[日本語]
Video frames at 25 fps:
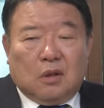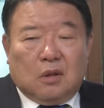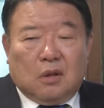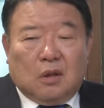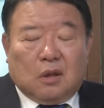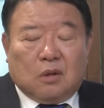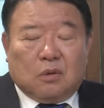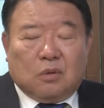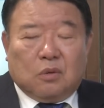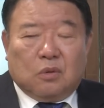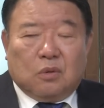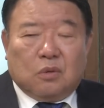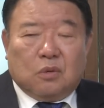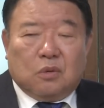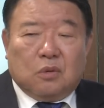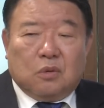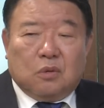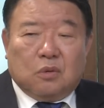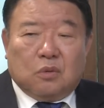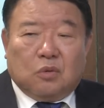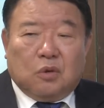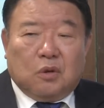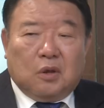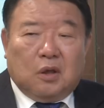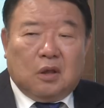あの
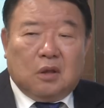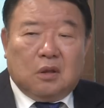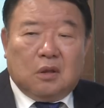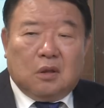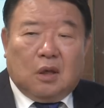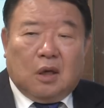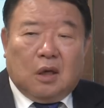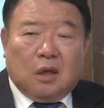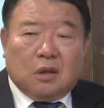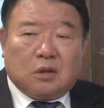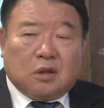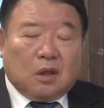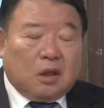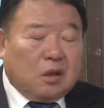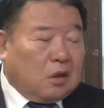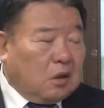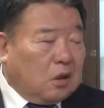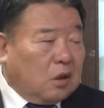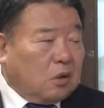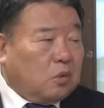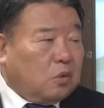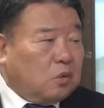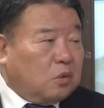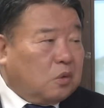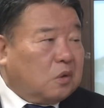これはあっちゃいけ
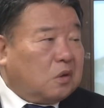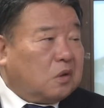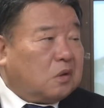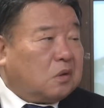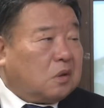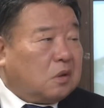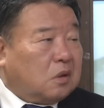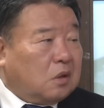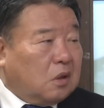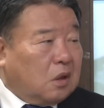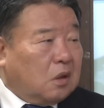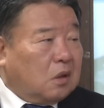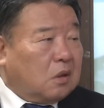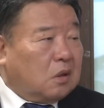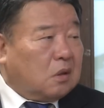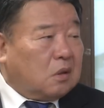ないことですしね、